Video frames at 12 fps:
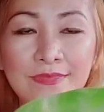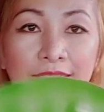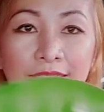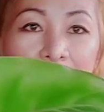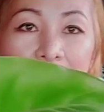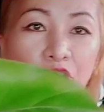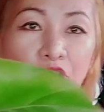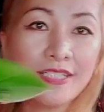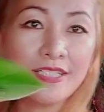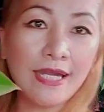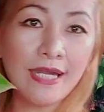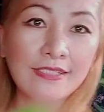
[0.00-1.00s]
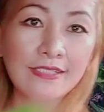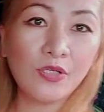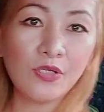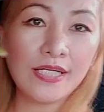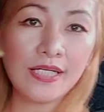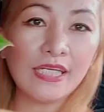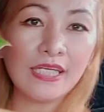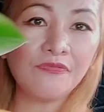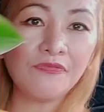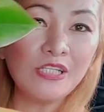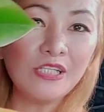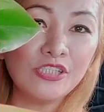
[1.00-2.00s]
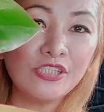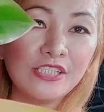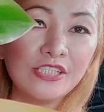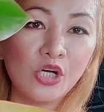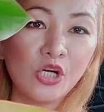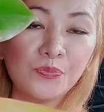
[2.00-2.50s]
Ito siya guys, yung aking Philodendron